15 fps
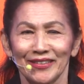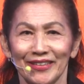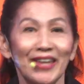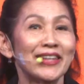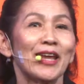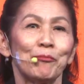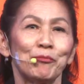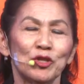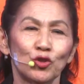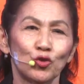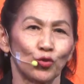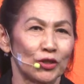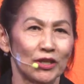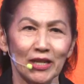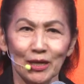นั่นแหละเป็น
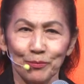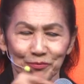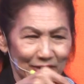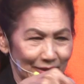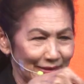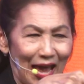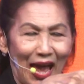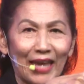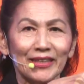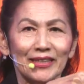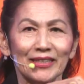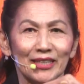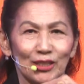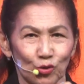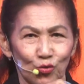จุดเริ่มสตาร์ท
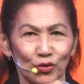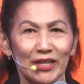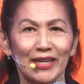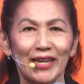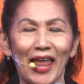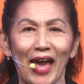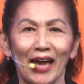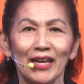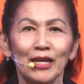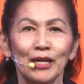เลยตรงนี้แหละ